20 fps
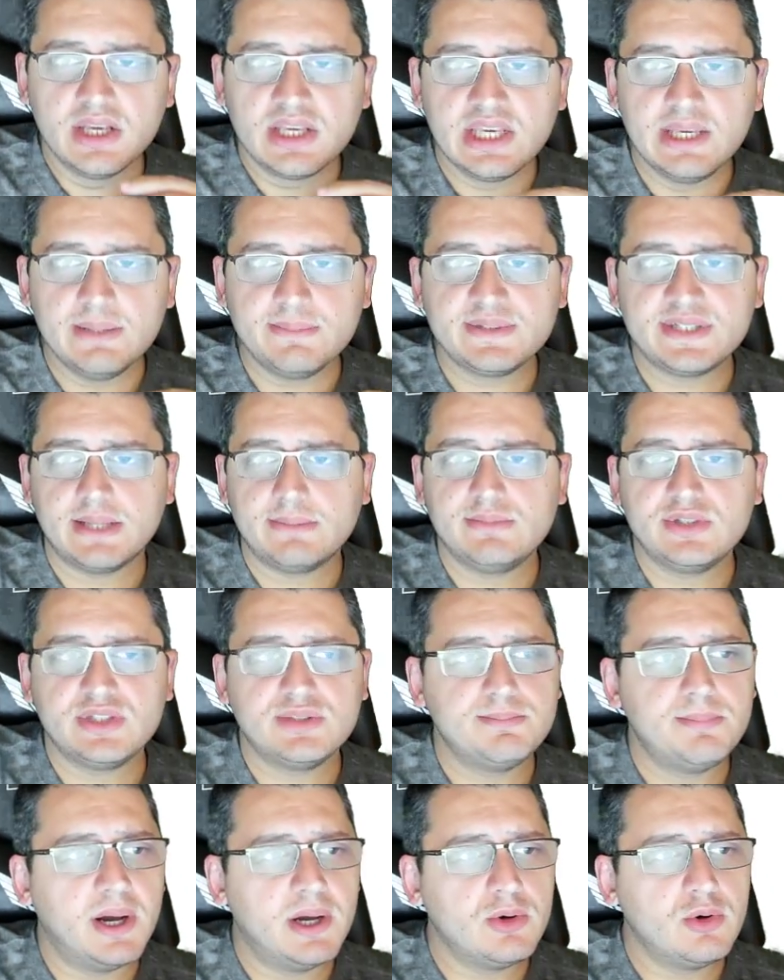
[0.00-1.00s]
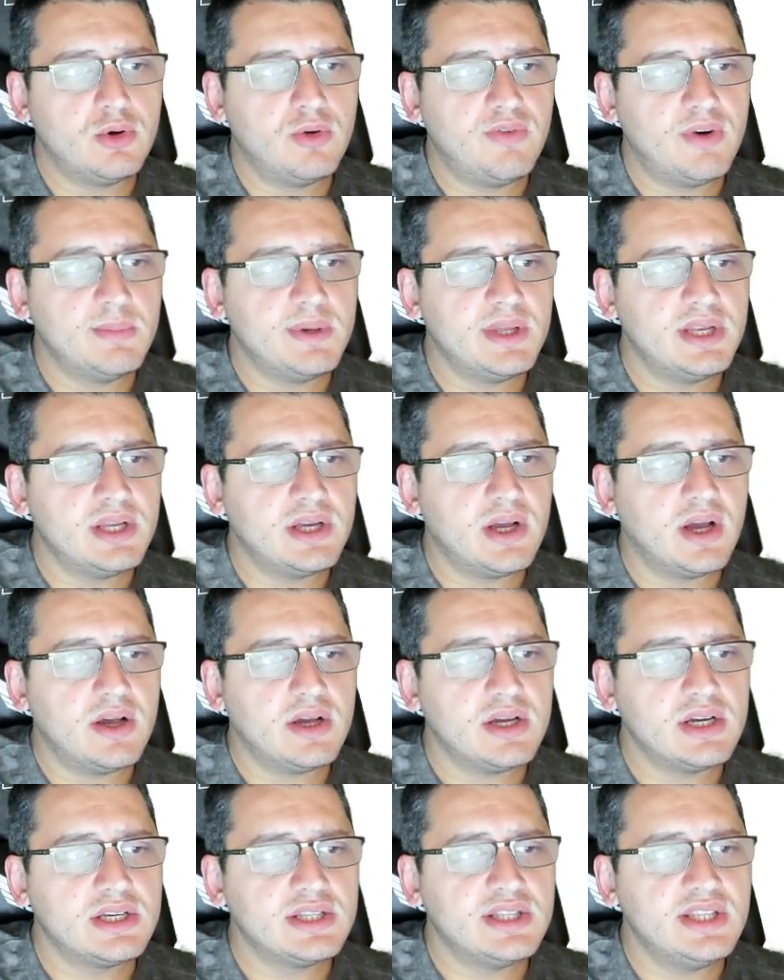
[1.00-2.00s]
Kim satmış? Bank of
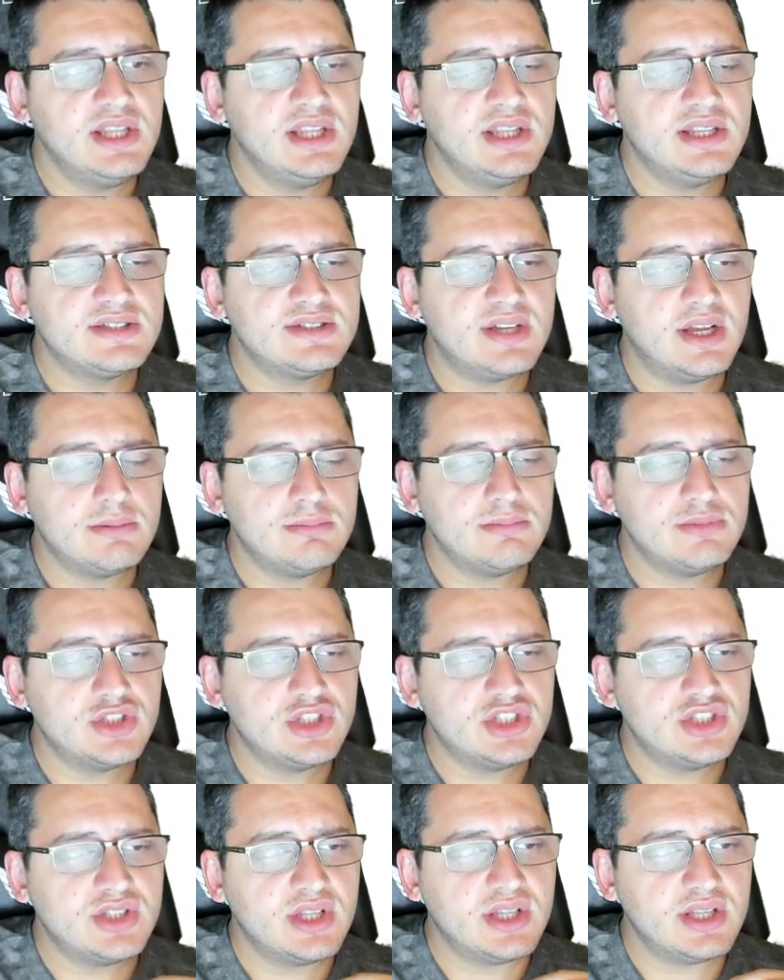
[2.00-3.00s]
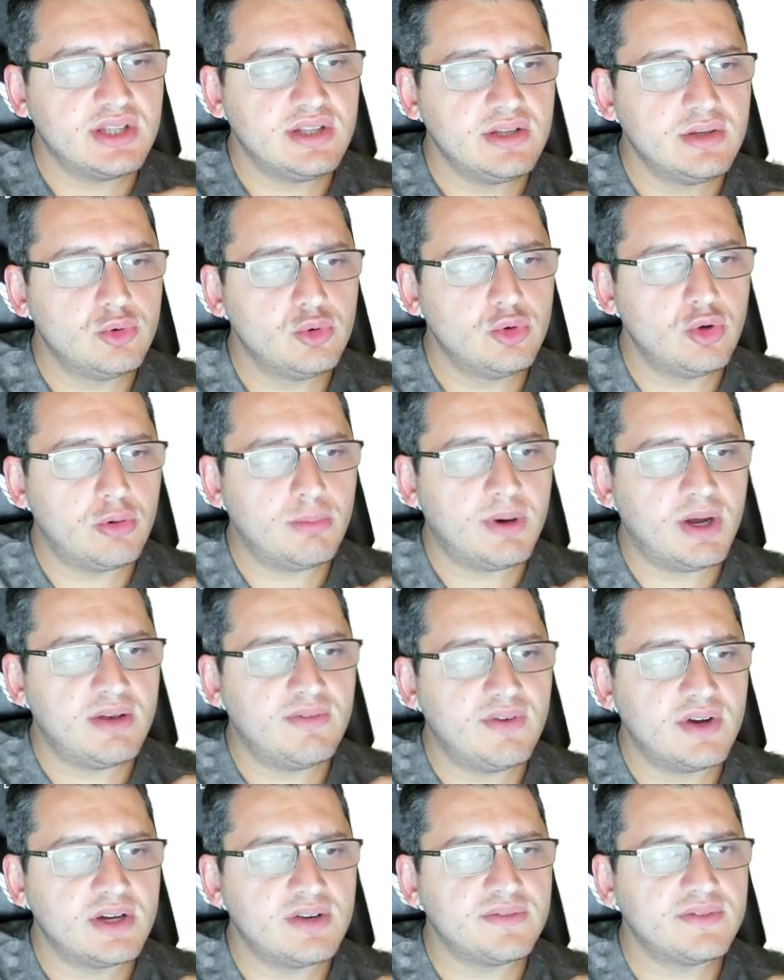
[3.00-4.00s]
America. Tilki satmış işte. Global,
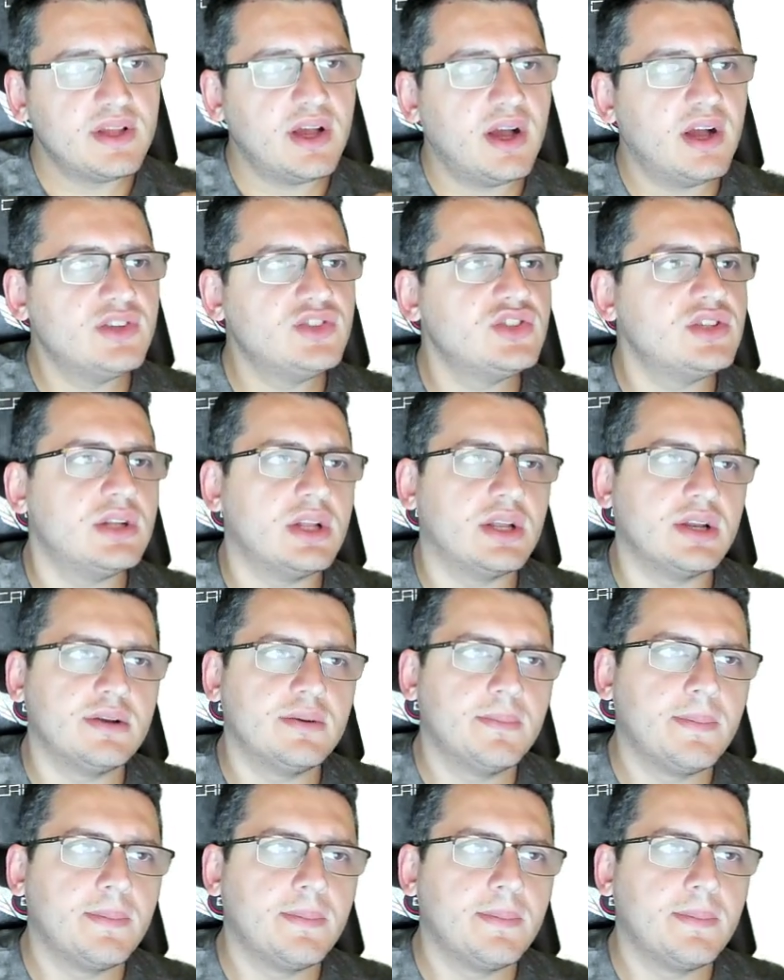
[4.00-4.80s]
vakıf, taciller.